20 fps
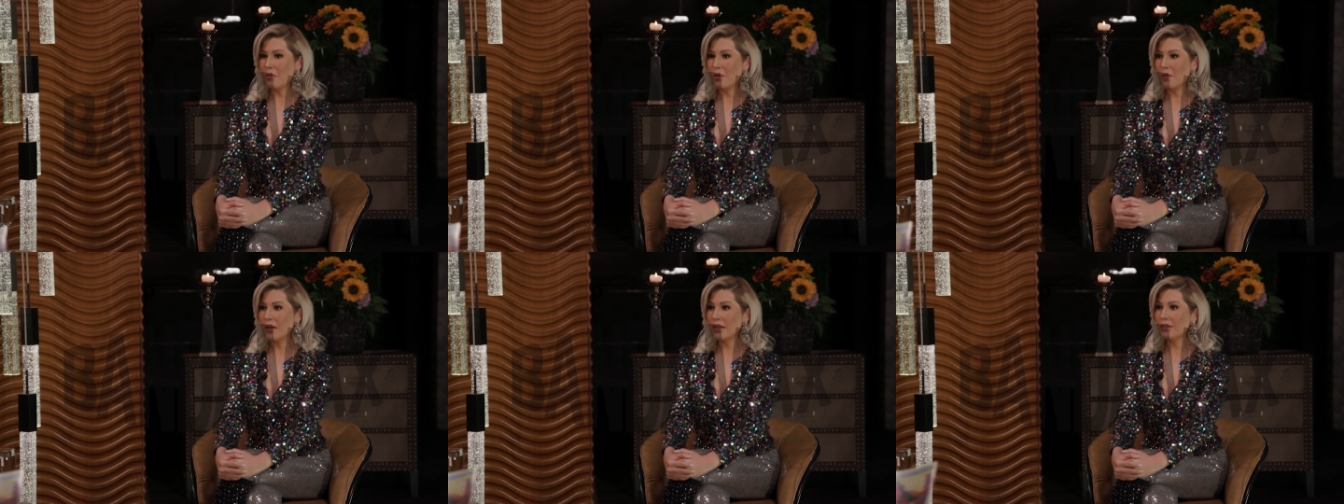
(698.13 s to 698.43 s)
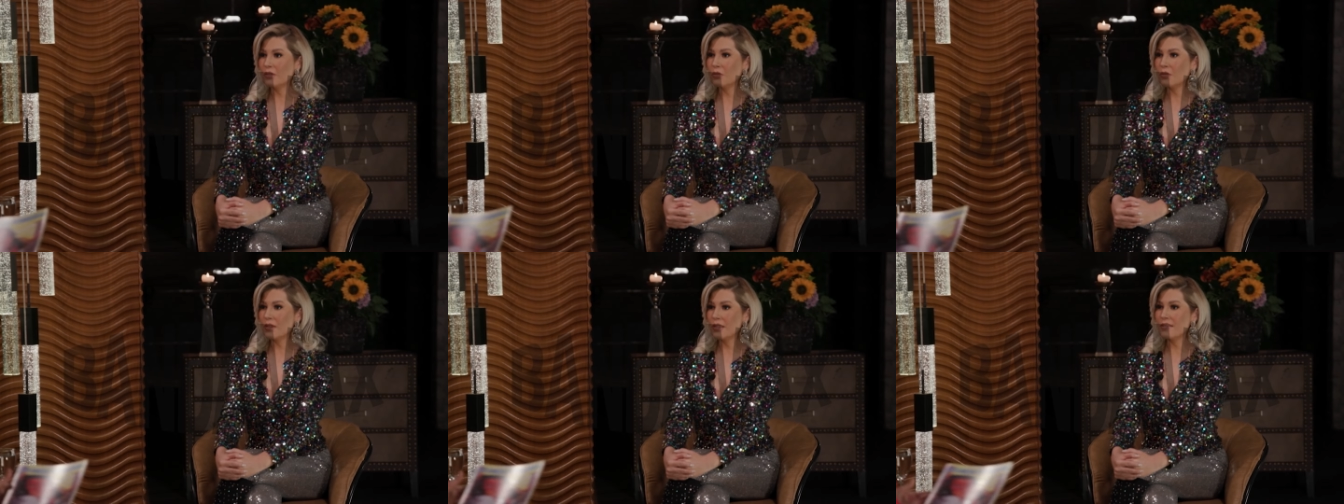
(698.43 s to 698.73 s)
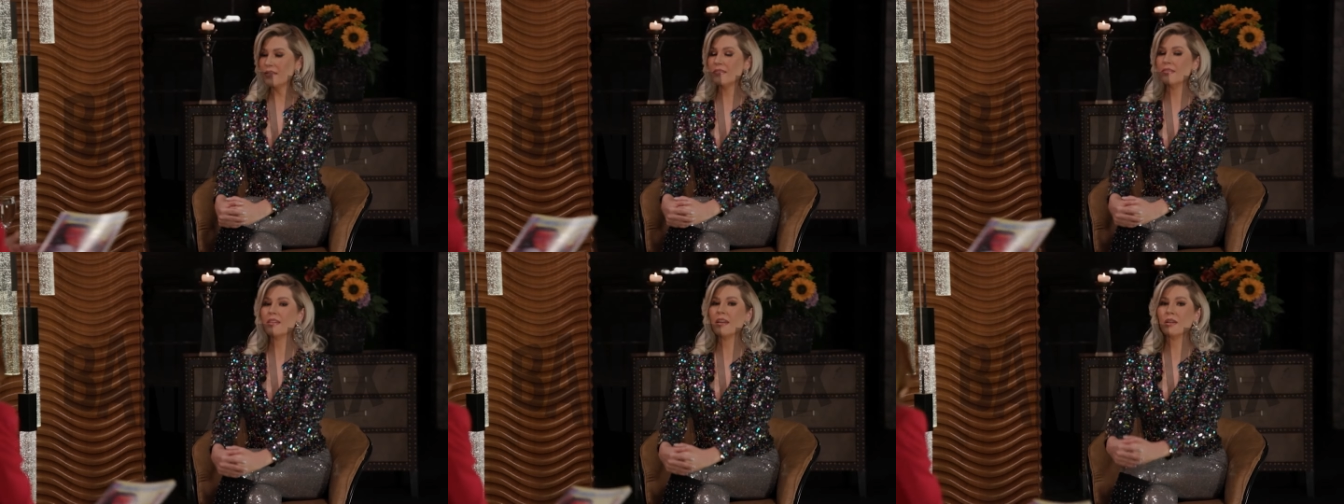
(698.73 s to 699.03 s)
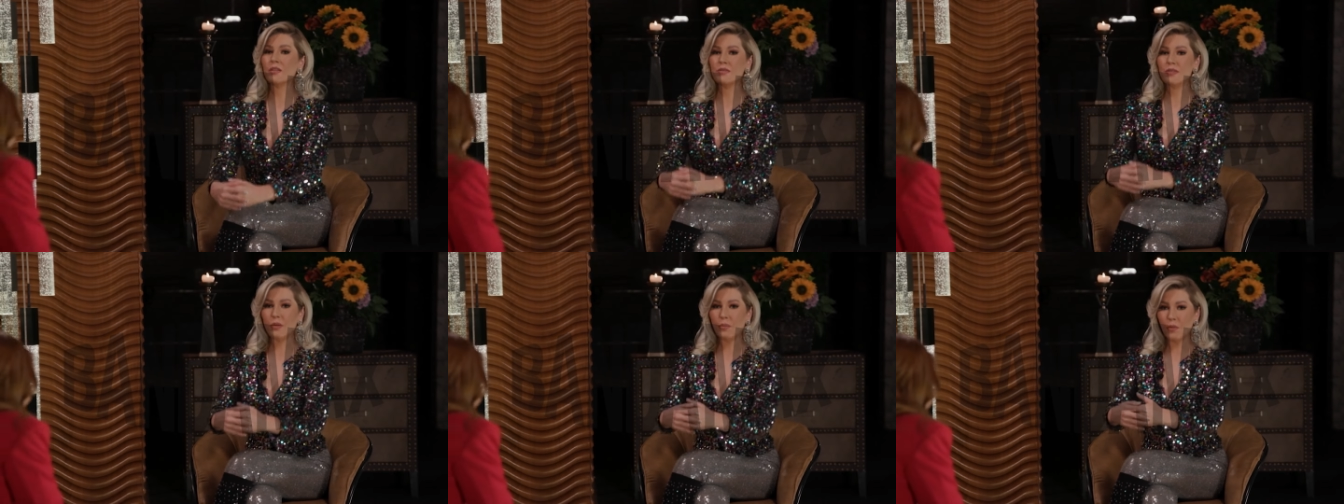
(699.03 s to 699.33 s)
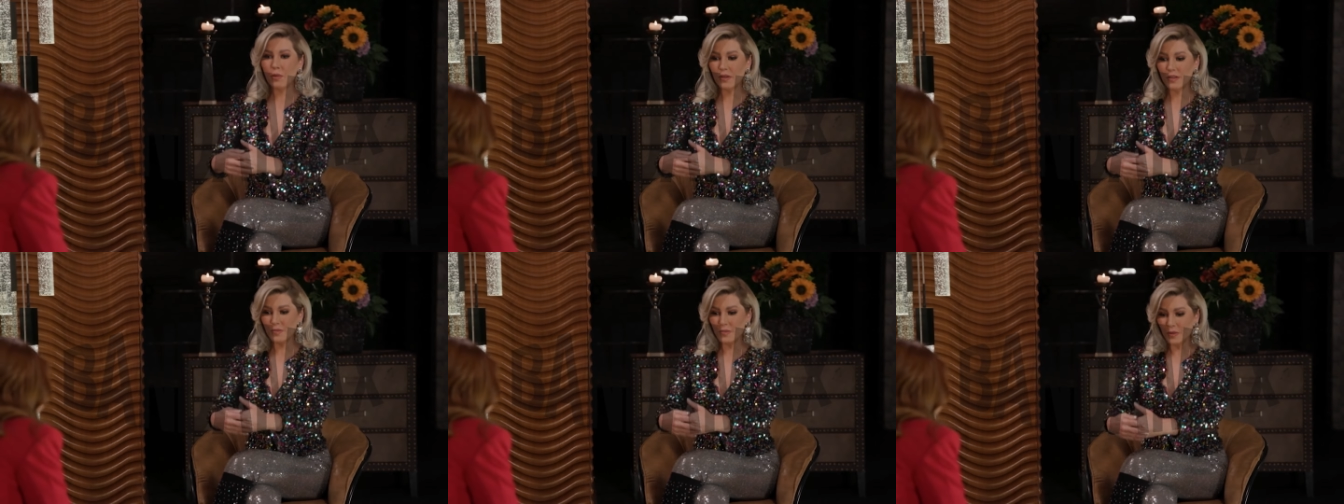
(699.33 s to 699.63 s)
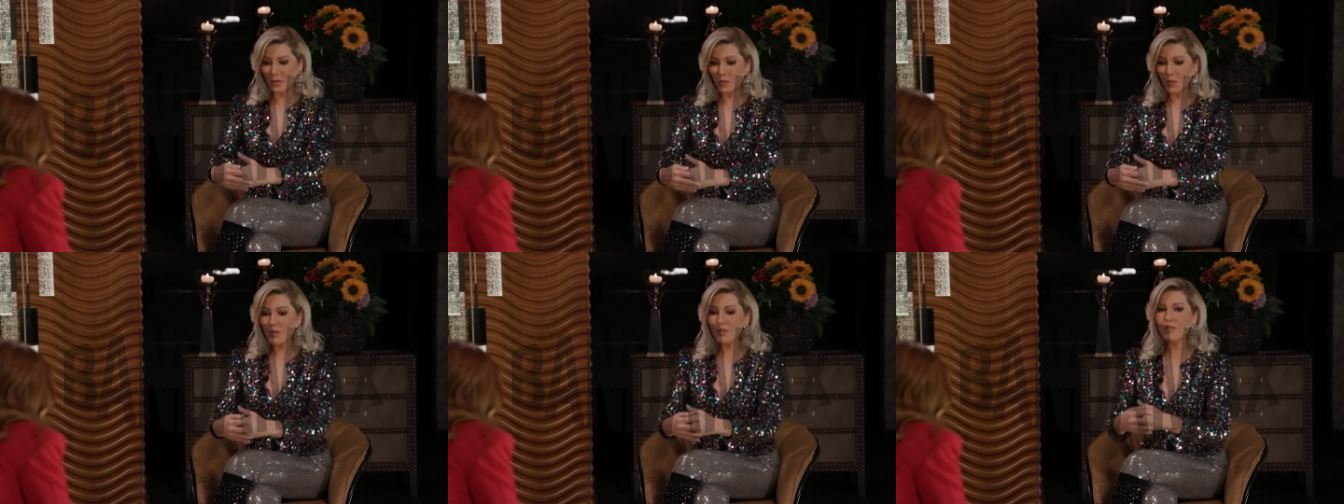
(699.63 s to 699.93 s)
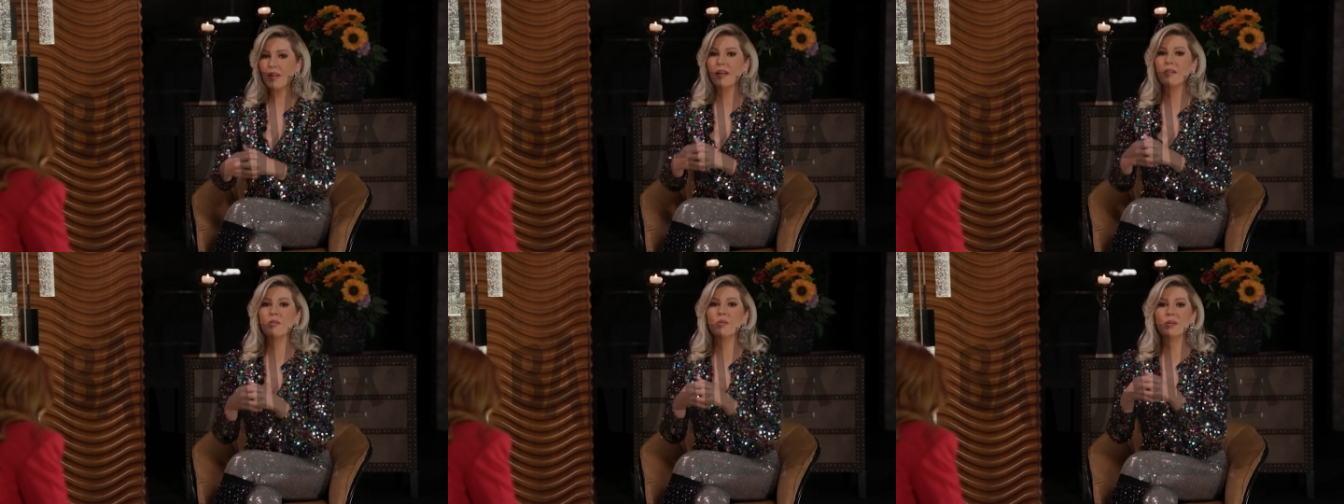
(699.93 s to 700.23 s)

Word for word: Veo que tú dices, quiero ser muy respetuosa,